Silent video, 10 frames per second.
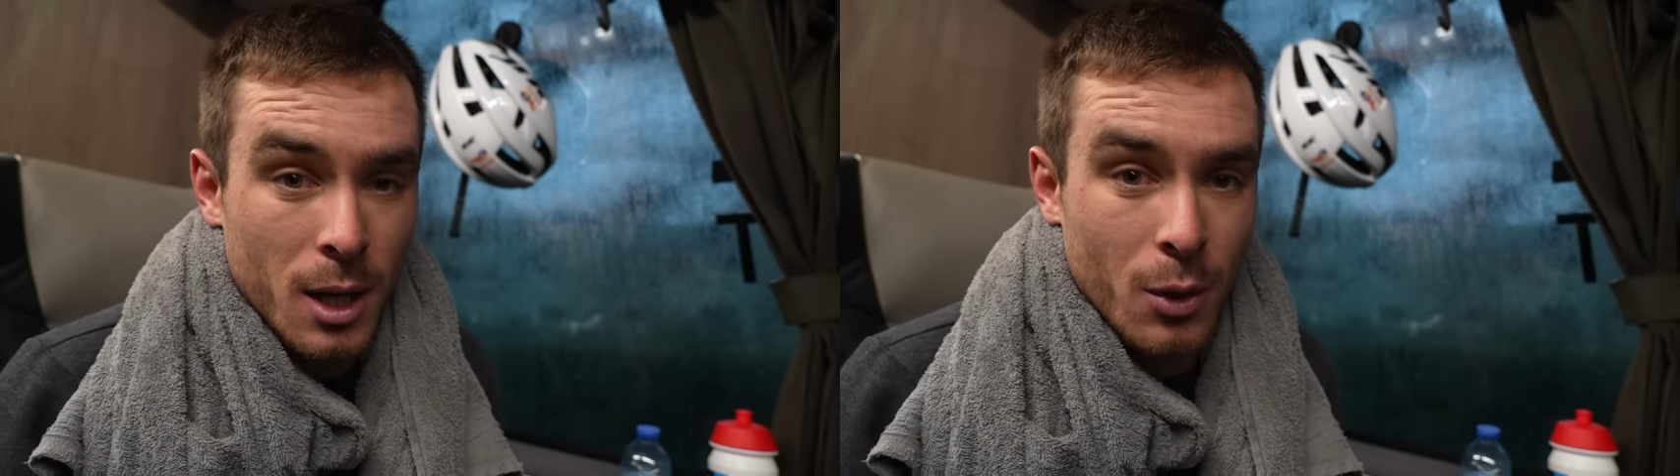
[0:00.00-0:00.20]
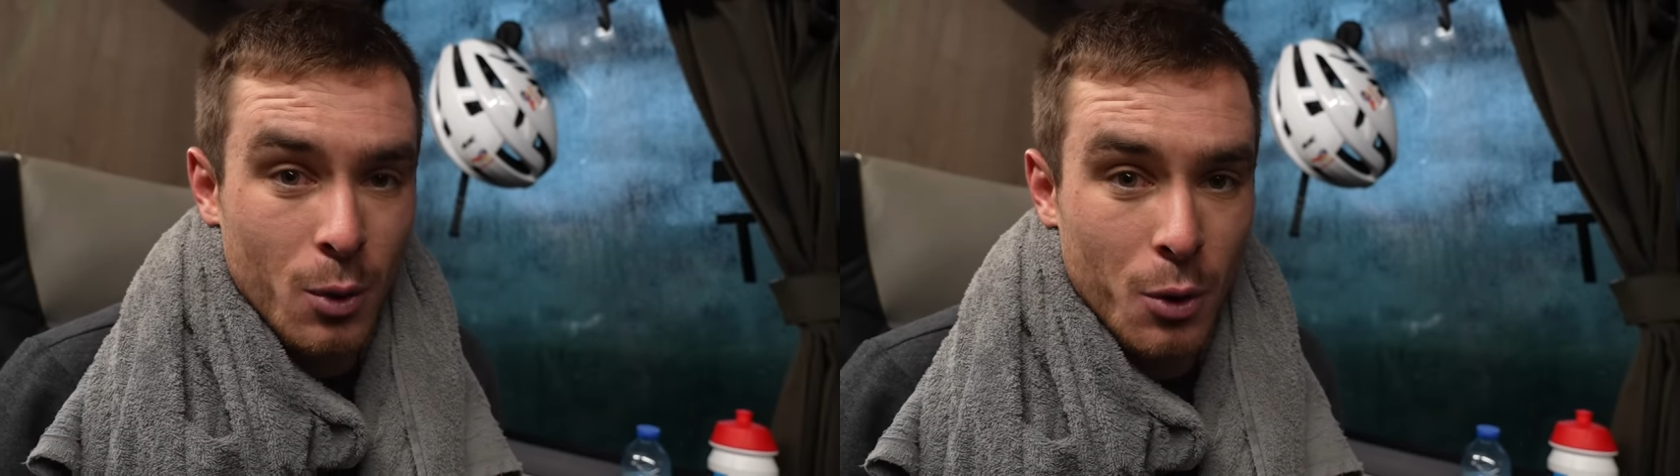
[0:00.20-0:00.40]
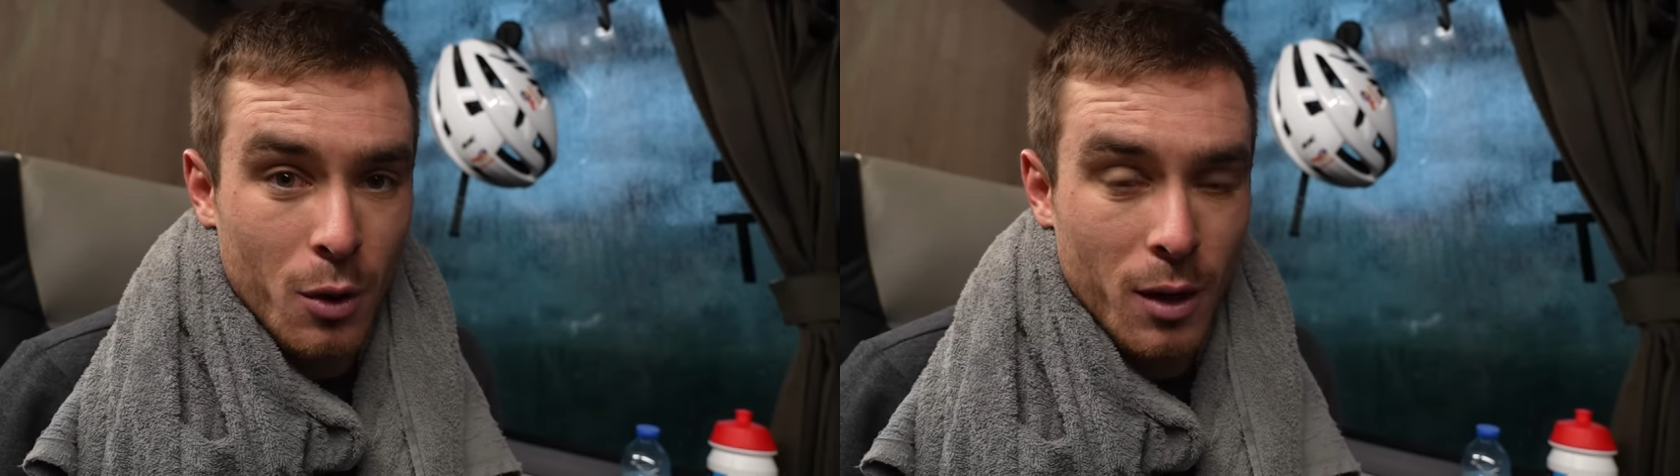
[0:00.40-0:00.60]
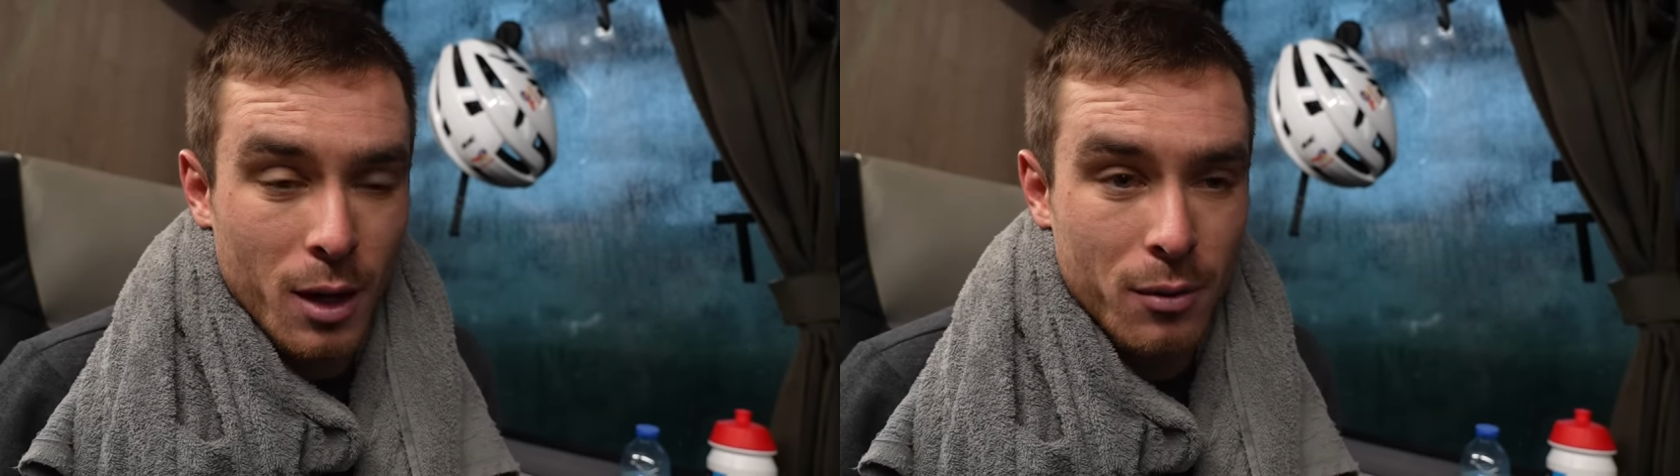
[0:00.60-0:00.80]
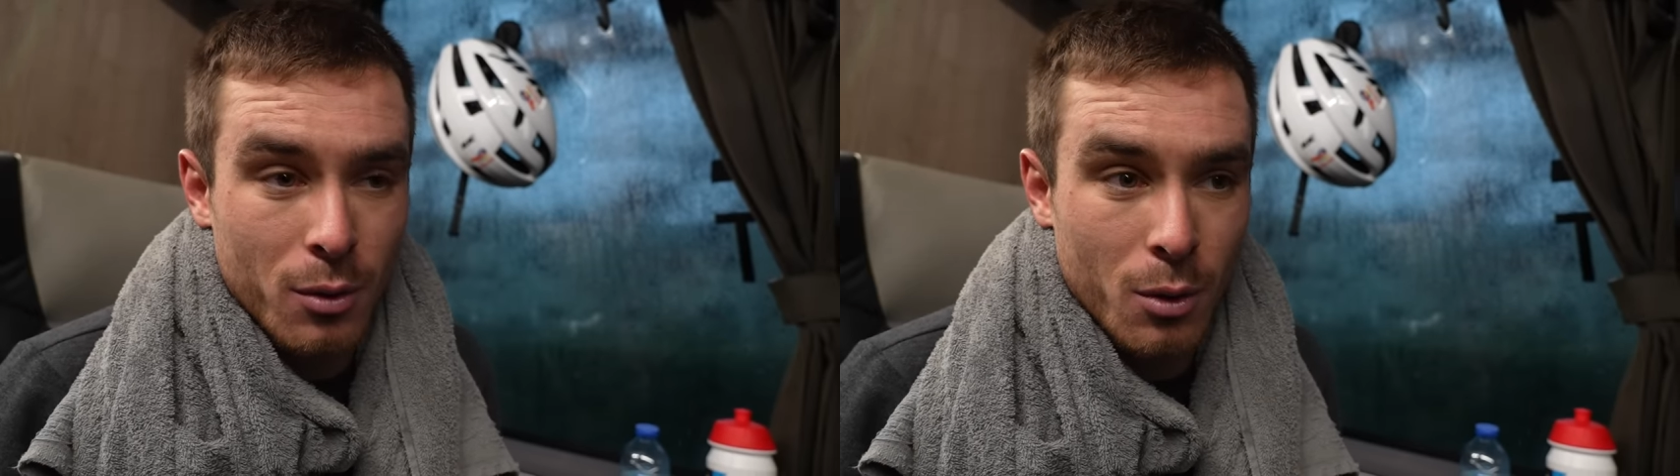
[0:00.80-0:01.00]
Donc euh, voilà,
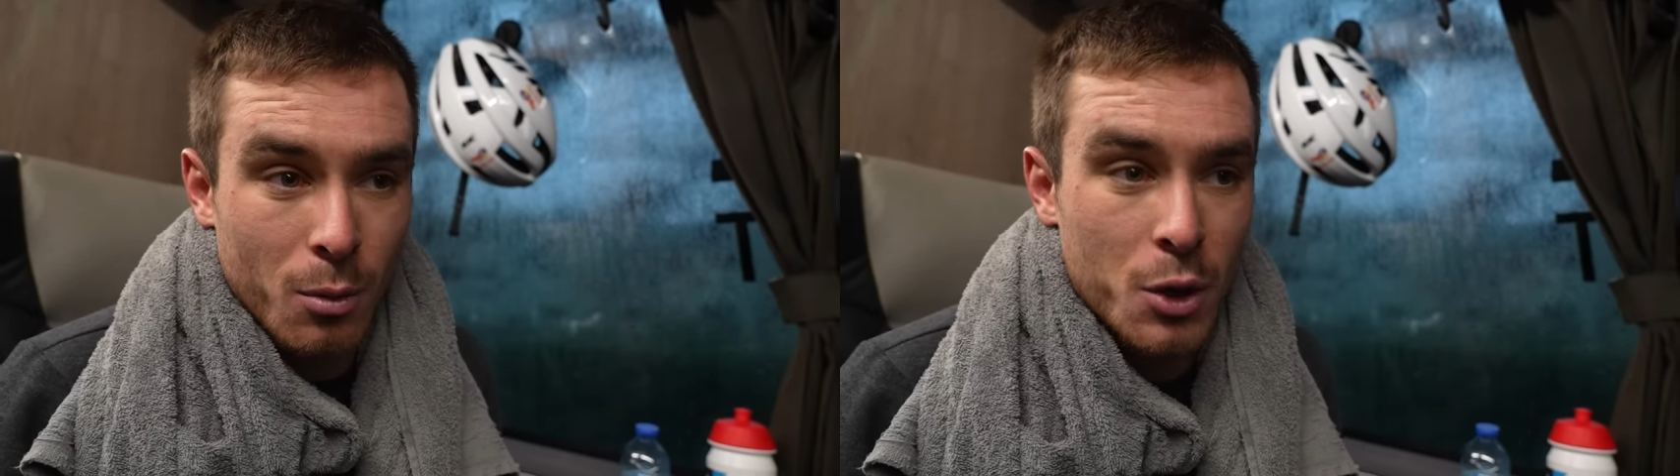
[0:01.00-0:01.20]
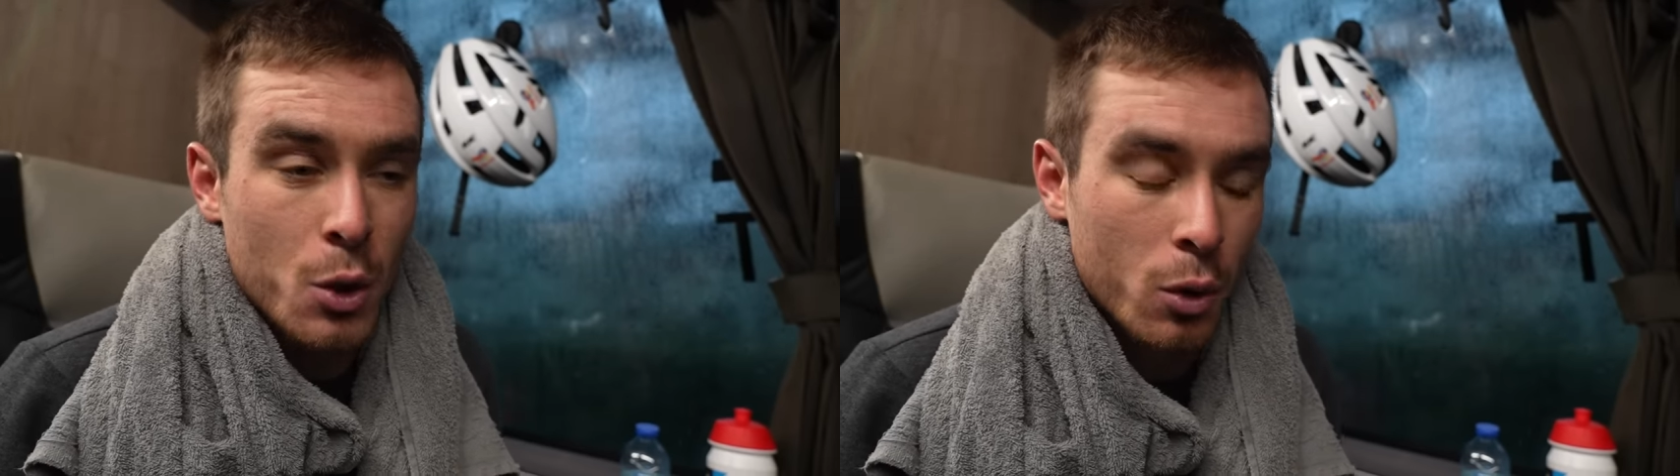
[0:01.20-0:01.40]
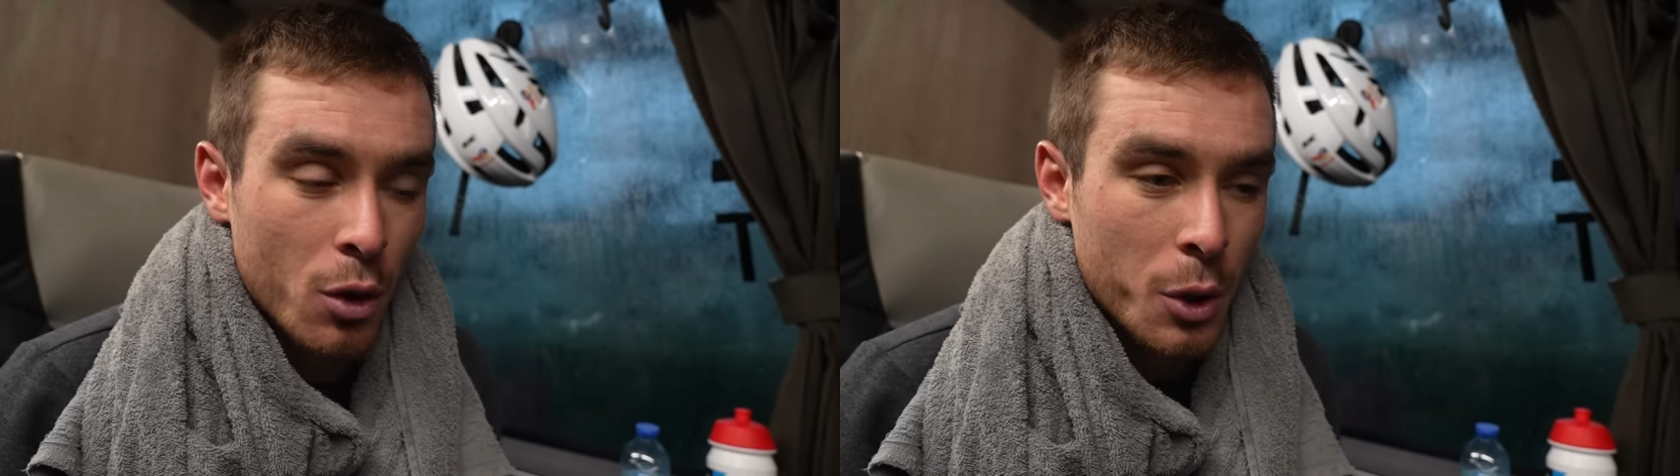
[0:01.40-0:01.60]
mais je suis content,